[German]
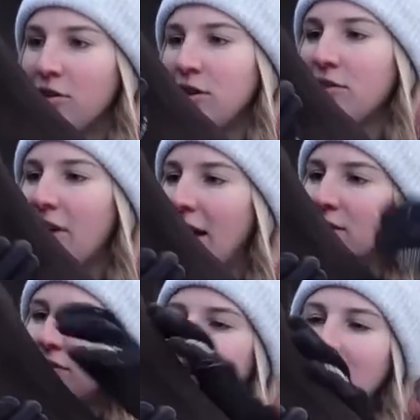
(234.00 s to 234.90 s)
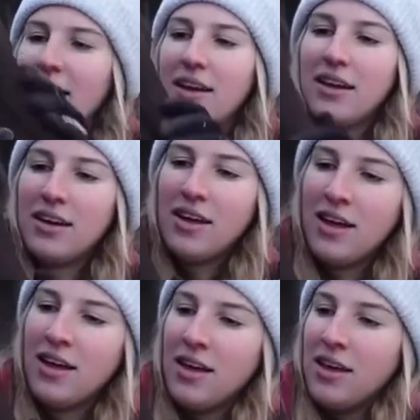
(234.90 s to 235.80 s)
darf ganz viel lernen.
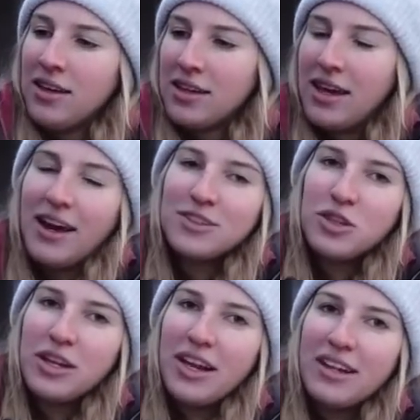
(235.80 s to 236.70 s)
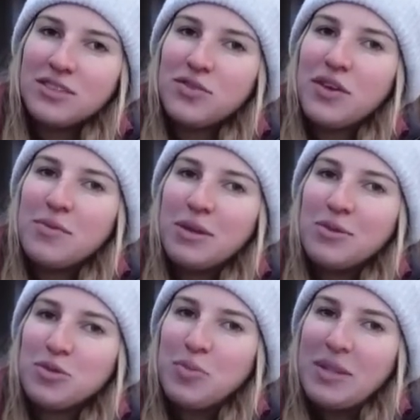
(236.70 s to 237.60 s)
Ich gehe aktuell ganz viel mit
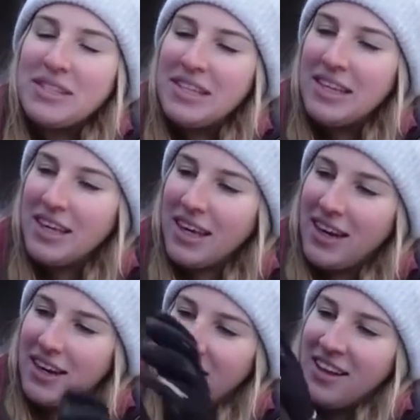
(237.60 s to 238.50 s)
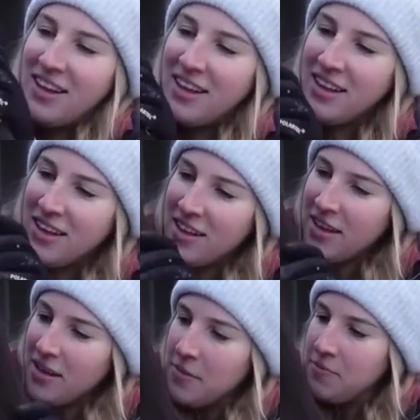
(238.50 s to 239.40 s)
ihm spazieren.
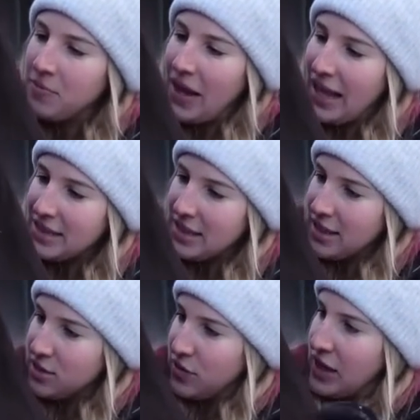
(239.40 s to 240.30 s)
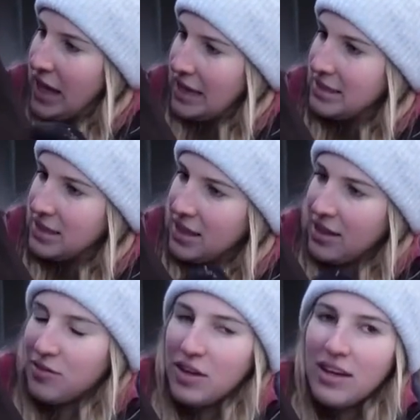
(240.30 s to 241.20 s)
Ganz, ganz viel Gassi
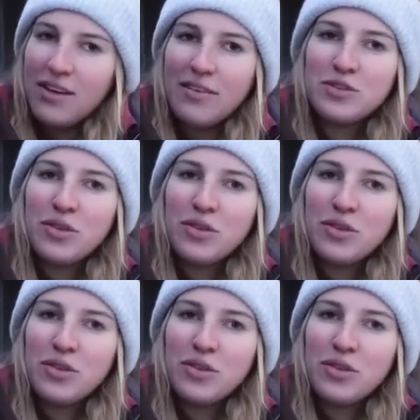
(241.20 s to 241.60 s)
gehen wir, weil so